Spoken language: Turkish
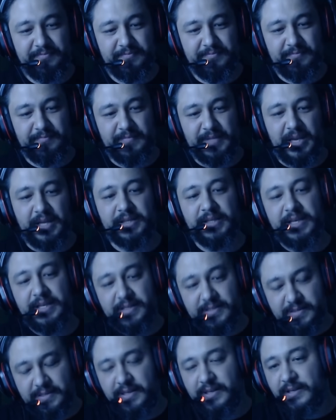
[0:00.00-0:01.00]

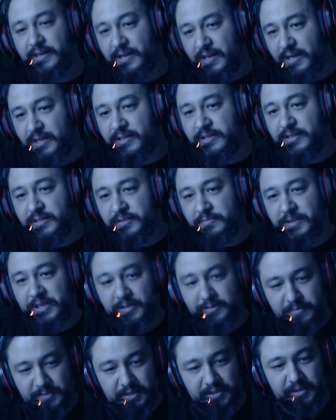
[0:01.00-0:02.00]
Anayasaya aykırı
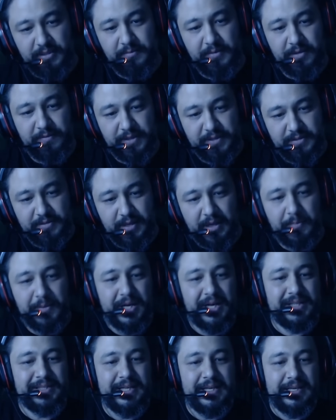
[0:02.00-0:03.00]
benim dediğim evet ama
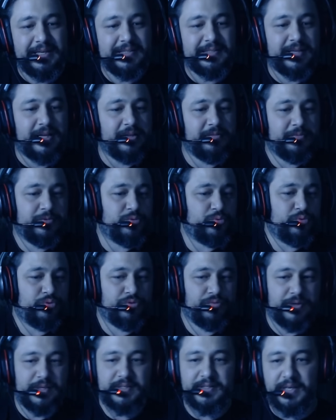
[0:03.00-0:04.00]
anayasal bir suç
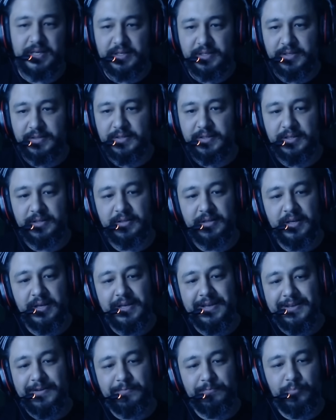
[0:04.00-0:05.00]
vesaire değil.
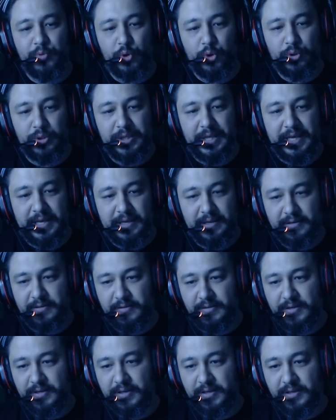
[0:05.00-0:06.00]
Böyle
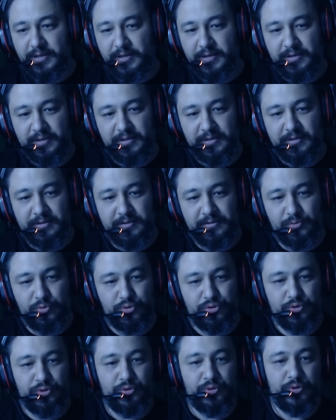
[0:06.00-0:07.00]
ee,
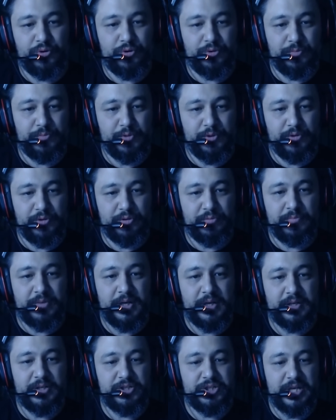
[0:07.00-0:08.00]
düşünüyorum diyorum.
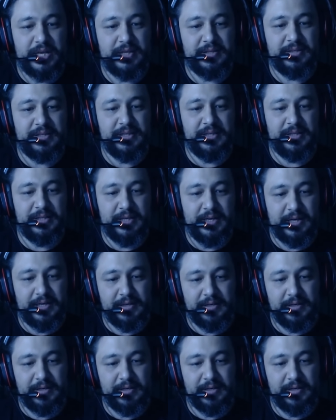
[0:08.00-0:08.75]
Hani şey değil yani.